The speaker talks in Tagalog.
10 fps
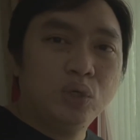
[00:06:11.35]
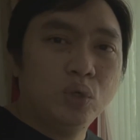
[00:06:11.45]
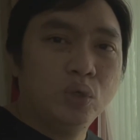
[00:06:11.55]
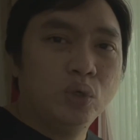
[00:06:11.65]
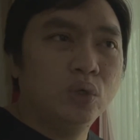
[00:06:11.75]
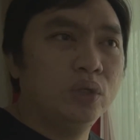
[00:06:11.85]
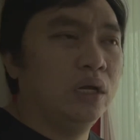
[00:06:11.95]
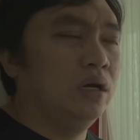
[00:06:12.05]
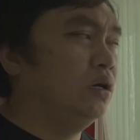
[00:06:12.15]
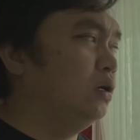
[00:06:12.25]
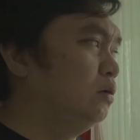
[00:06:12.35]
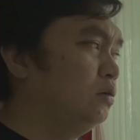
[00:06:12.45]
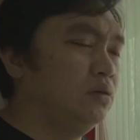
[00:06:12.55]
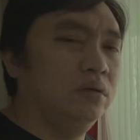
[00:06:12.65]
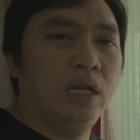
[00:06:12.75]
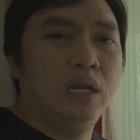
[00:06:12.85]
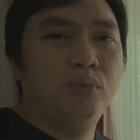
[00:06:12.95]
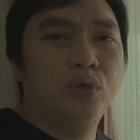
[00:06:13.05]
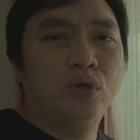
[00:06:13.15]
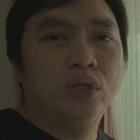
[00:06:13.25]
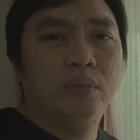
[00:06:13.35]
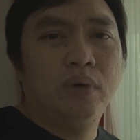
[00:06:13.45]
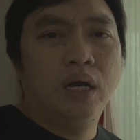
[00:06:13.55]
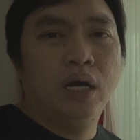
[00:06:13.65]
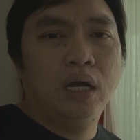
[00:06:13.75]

ko na alam mo yon ang mga